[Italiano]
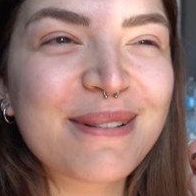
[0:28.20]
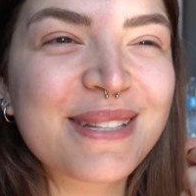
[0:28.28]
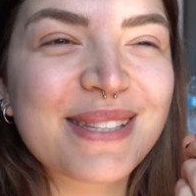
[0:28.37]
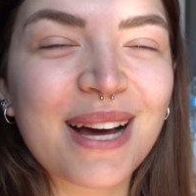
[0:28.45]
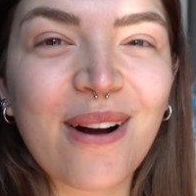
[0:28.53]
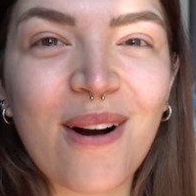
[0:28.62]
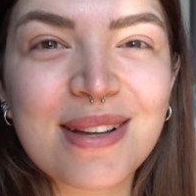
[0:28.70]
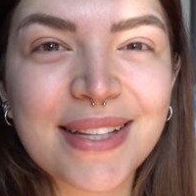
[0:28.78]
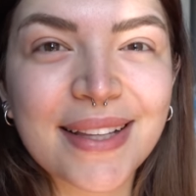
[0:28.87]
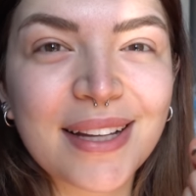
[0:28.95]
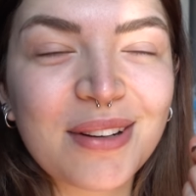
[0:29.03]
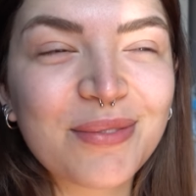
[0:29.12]
questa
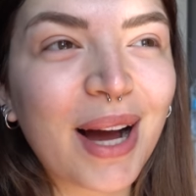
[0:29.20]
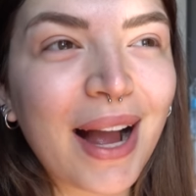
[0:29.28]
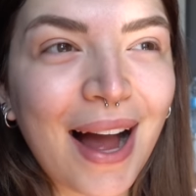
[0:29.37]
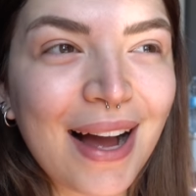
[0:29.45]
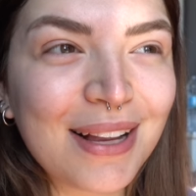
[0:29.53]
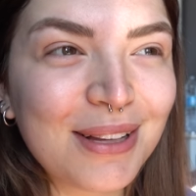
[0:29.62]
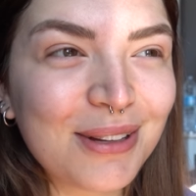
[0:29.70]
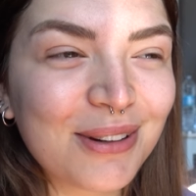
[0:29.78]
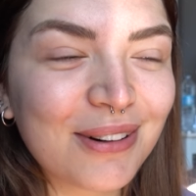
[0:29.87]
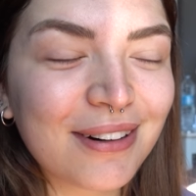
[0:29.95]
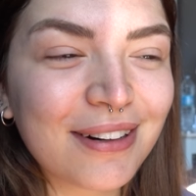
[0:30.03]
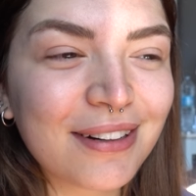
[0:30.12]
cosa del
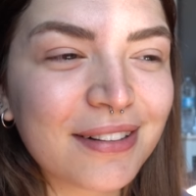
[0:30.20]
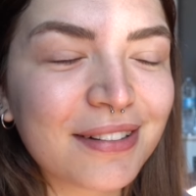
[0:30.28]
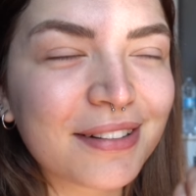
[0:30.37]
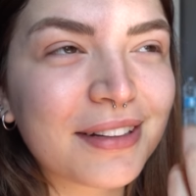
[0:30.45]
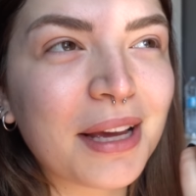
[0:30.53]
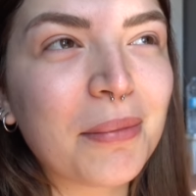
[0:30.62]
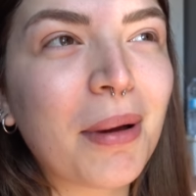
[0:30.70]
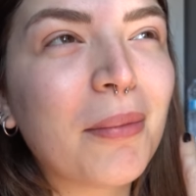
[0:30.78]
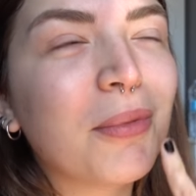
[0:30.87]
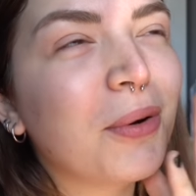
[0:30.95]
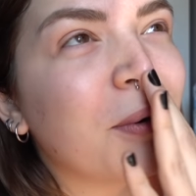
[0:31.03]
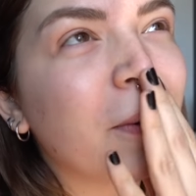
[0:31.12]
bagaglio
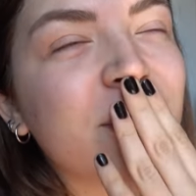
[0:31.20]
chiamiamolo,